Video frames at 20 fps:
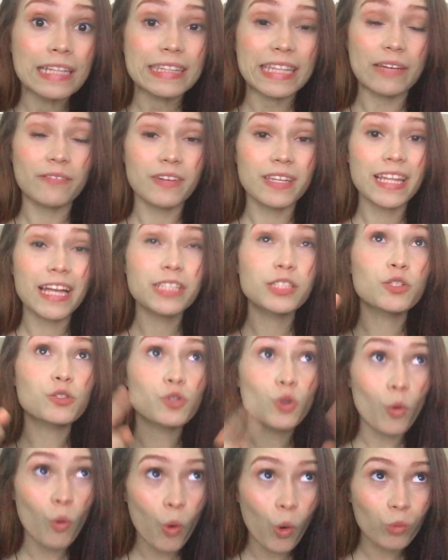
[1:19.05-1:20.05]
Na verdade, eu
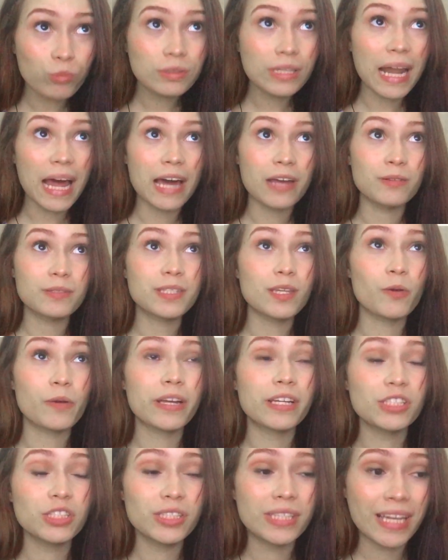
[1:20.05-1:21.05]
sou o contrário. Se
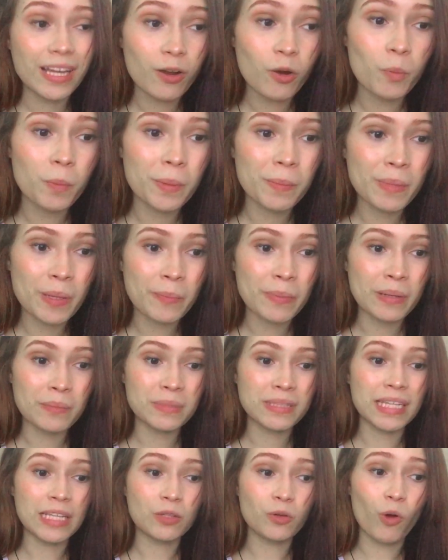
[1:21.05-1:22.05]
alguém chega com um bebê pra
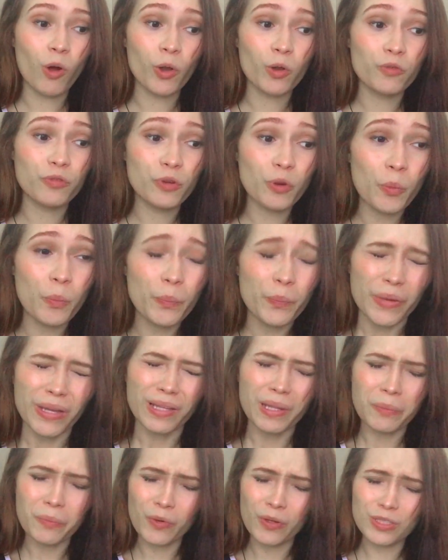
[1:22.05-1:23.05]
me dar no colo, eu fico,
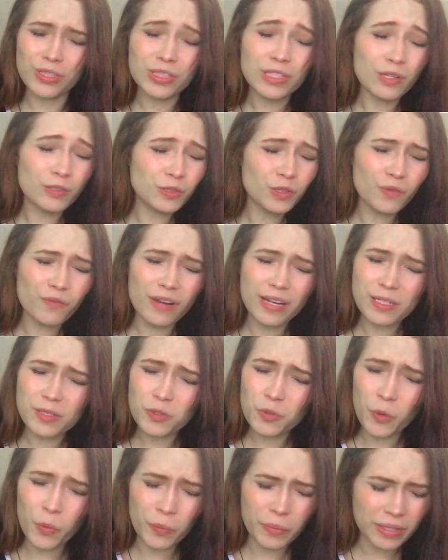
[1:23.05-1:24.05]
pelo amor de Deus, não faz
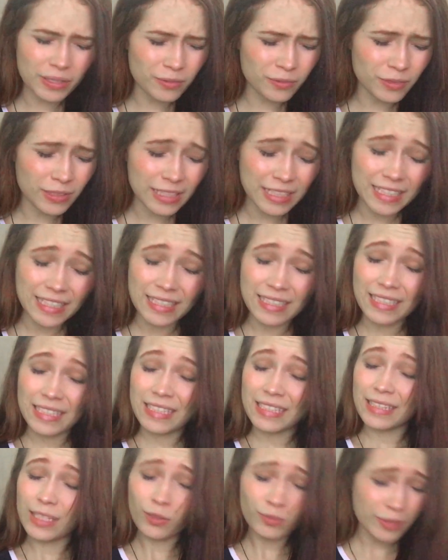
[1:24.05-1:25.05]
isso comigo
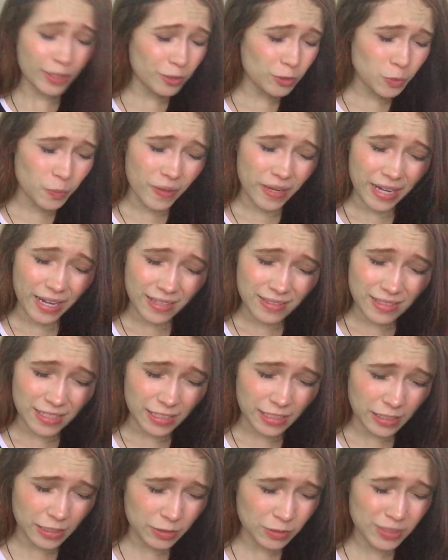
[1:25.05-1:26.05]
não tem experiência
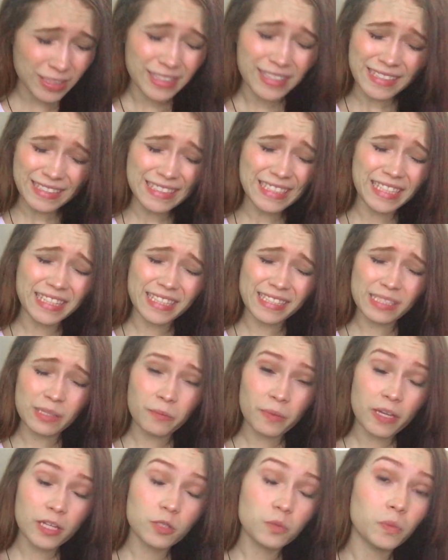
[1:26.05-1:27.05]
nisso, você tem certeza
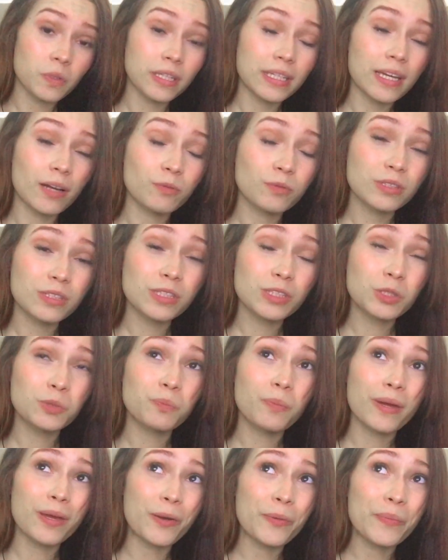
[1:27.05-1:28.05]
mesmo? E é um
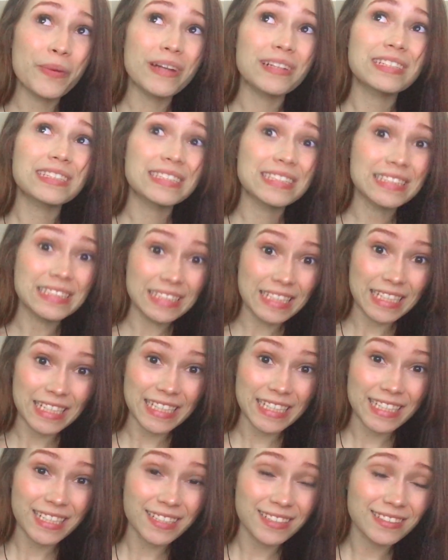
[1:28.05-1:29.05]
desespero, eu pego assim a
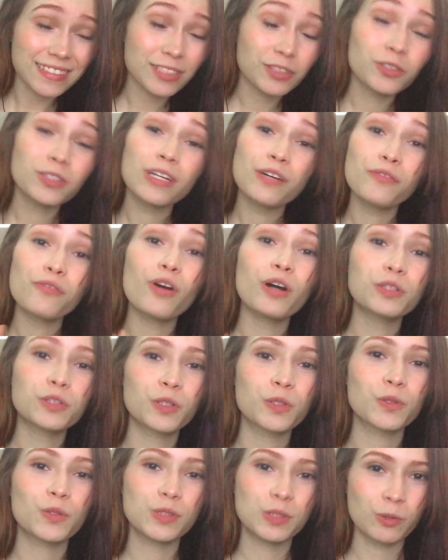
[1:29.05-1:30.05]
criança, toda foto
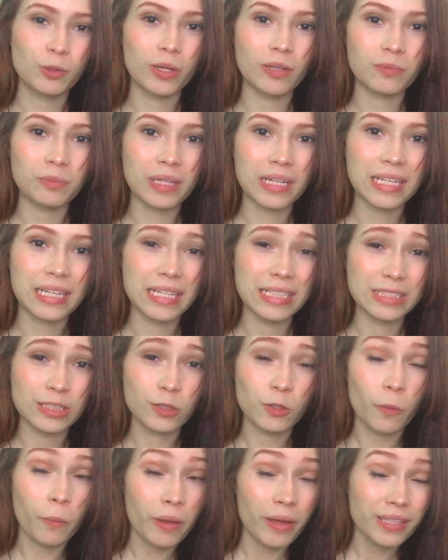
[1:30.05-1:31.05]
que eu tô segurando uma criança, eu
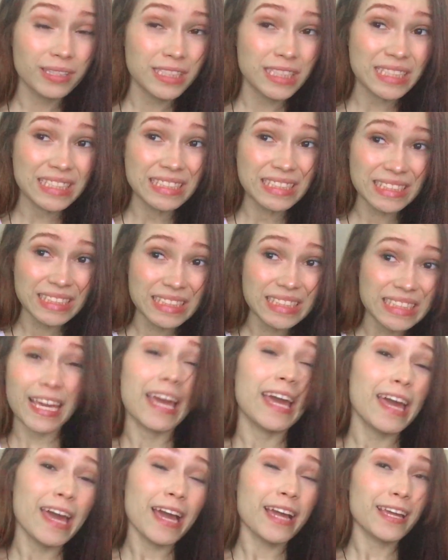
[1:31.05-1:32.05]
tô meio assim, que
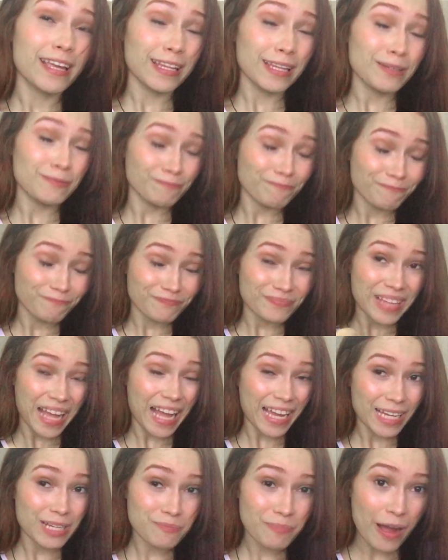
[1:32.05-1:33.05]
é aquela,
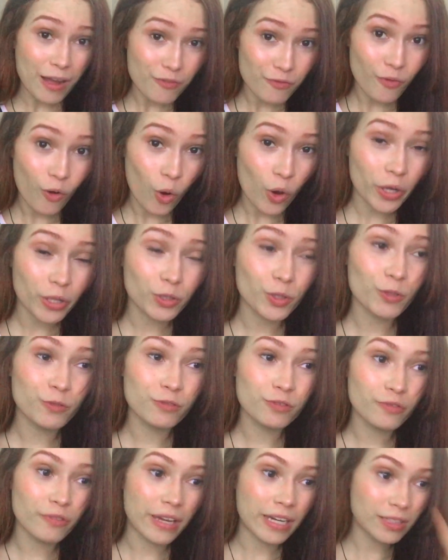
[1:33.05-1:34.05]
aquele pavor que eu tô
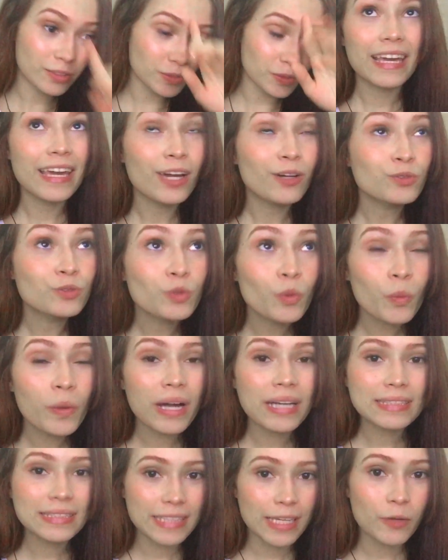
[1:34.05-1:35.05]
vivendo. Eu
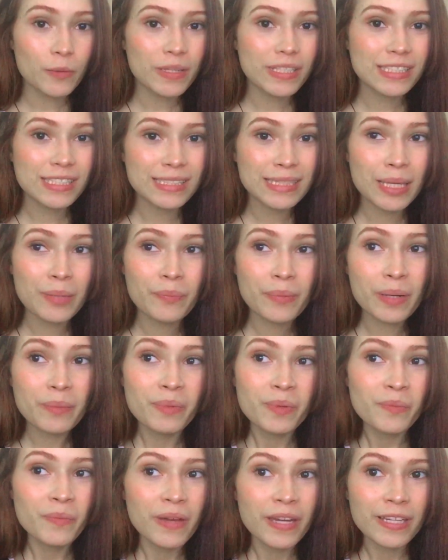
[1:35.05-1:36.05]
nunca sei o que dizer para
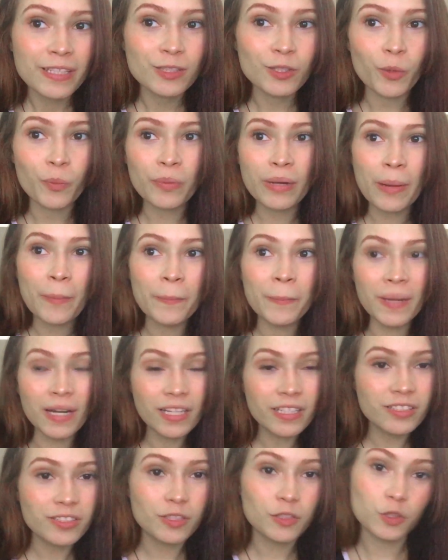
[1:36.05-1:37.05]
bebês ou para
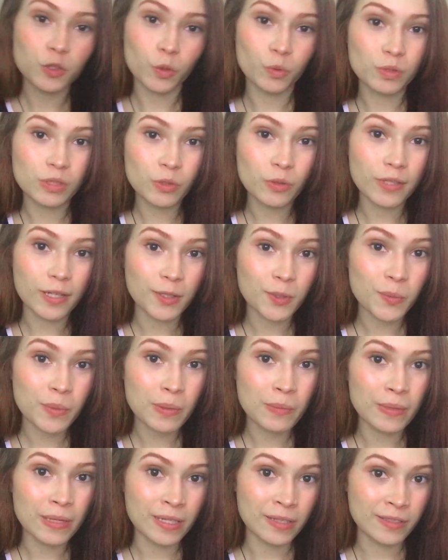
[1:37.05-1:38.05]
mães que estão segurando
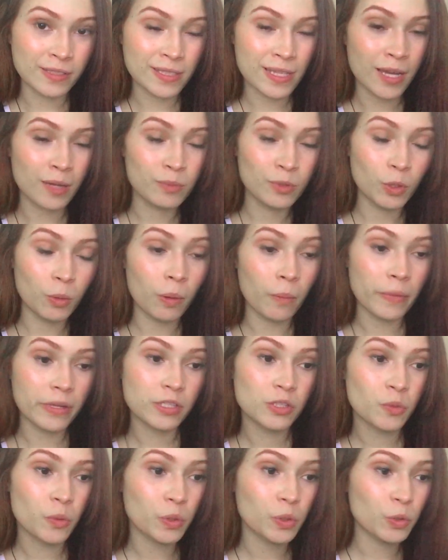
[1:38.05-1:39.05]
bebês, sabe?
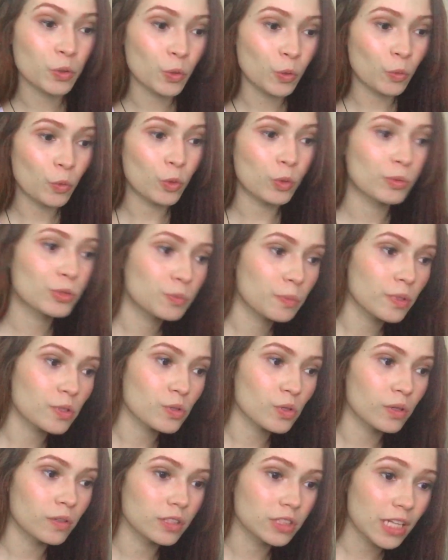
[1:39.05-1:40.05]
Normalmente quando eu tô num grupo de
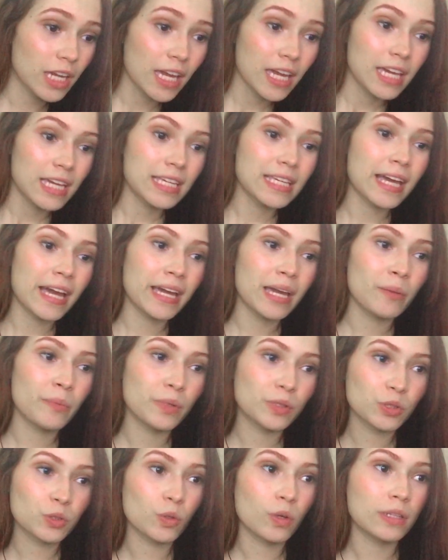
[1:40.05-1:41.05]
pessoas e aí a
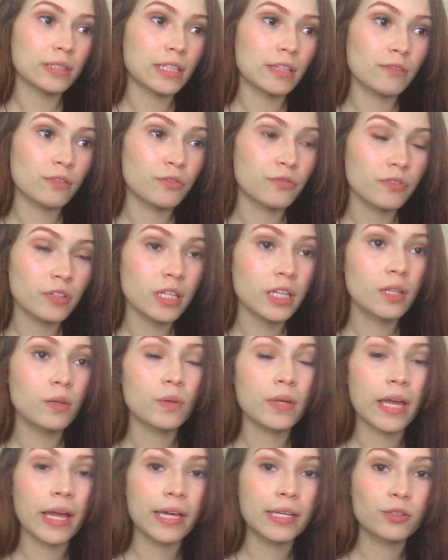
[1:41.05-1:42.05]
pessoa teve
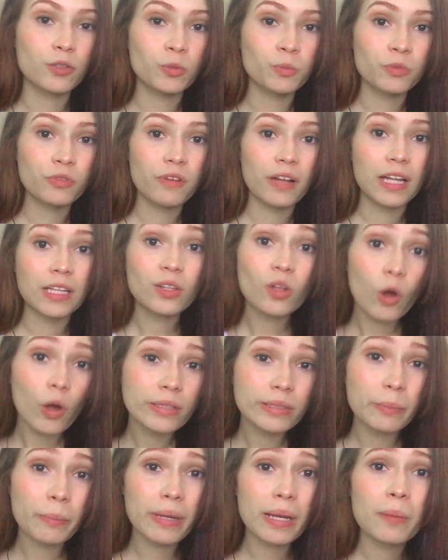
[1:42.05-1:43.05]
filho e aí todo mundo fala:
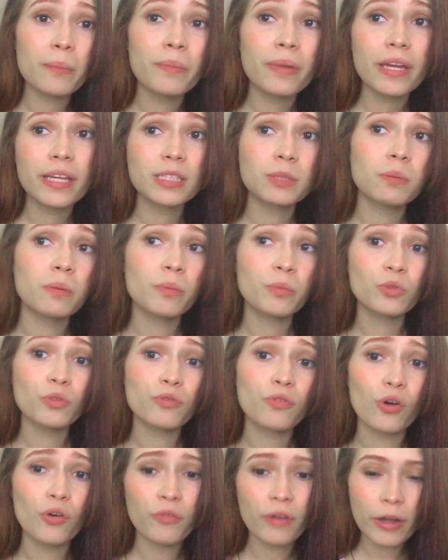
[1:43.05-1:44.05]
"Nossa, parabéns, você é
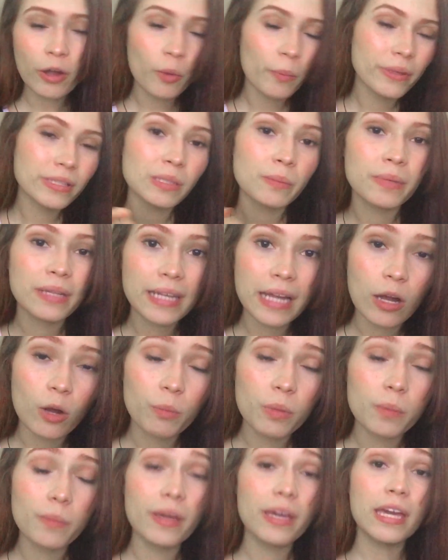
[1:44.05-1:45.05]
muito fofo", aí começa a brincar
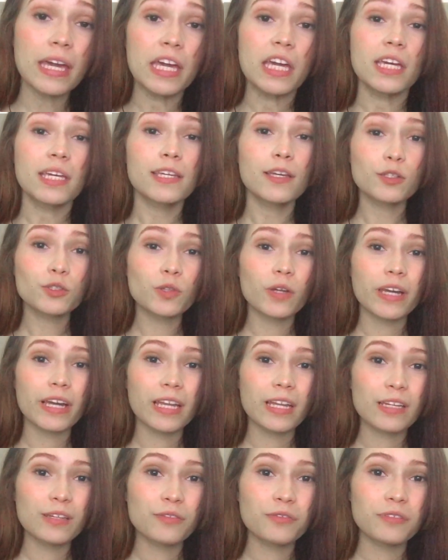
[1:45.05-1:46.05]
com o bebê, e eu sou
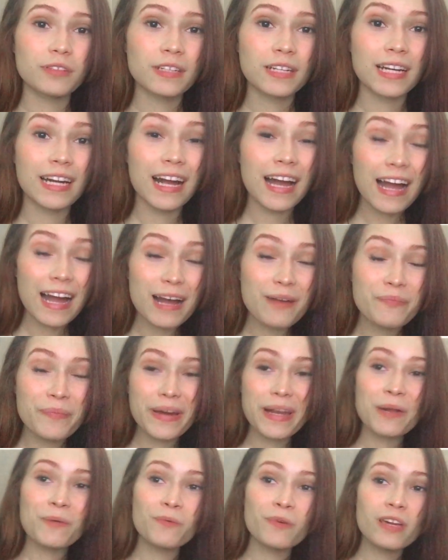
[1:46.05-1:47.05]
aquela que fica: "Ah,
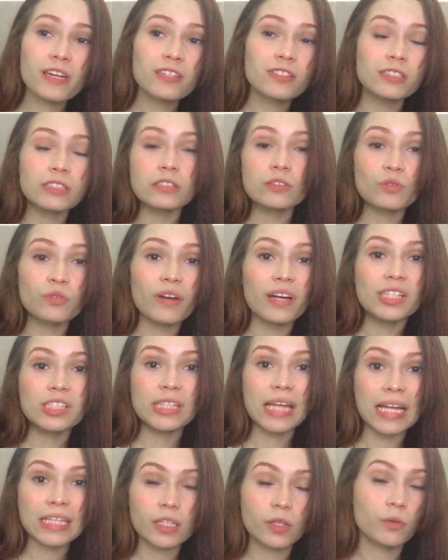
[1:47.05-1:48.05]
parabéns", não faz
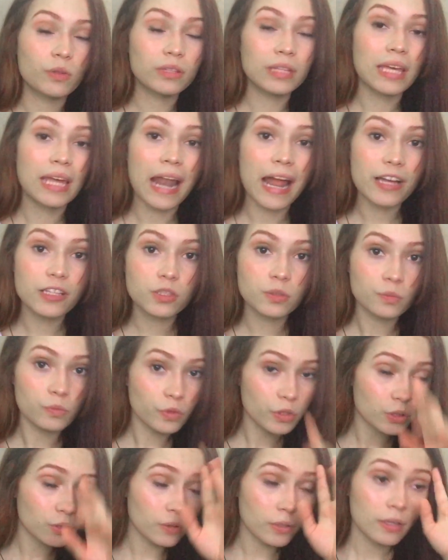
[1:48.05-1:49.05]
nada, não interage
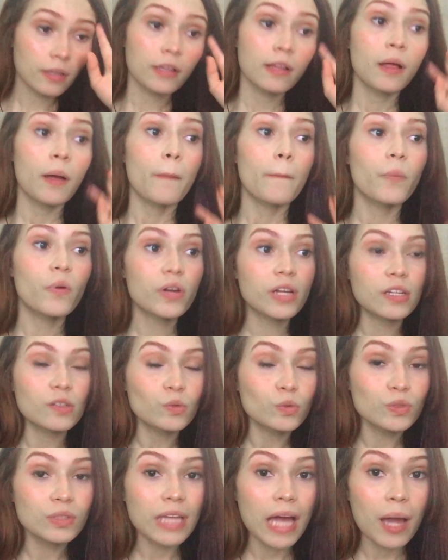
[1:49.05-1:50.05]
muito porque
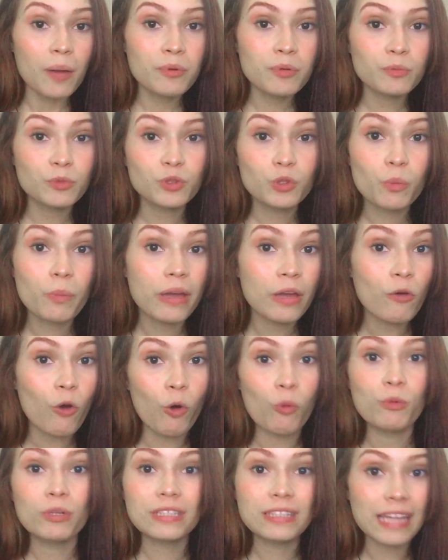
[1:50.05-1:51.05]
não sabe muito bem
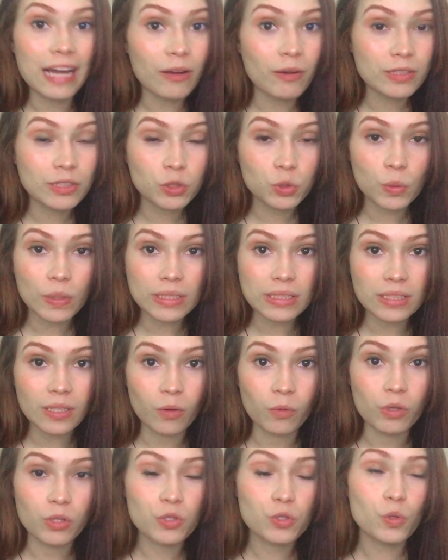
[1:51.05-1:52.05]
como lidar com a
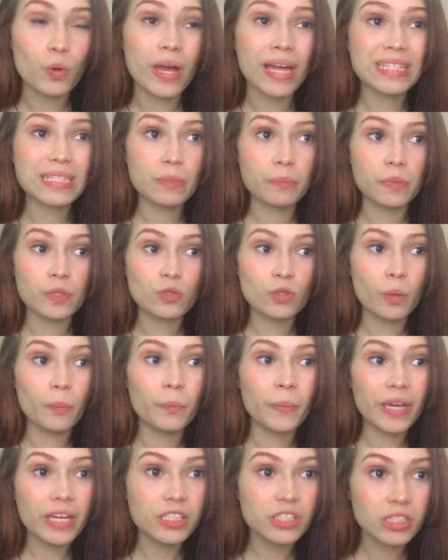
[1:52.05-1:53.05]
situação. Eu sou essa pessoa
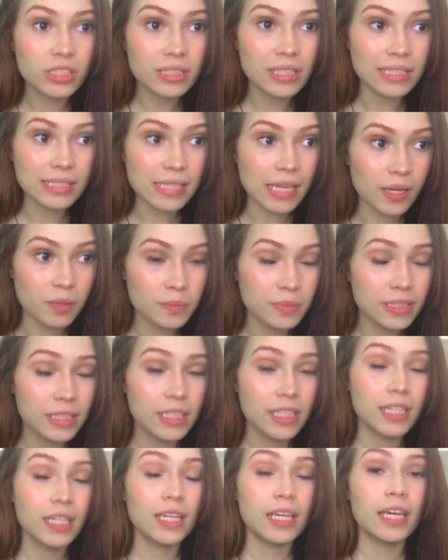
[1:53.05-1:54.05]
perdida, sabe?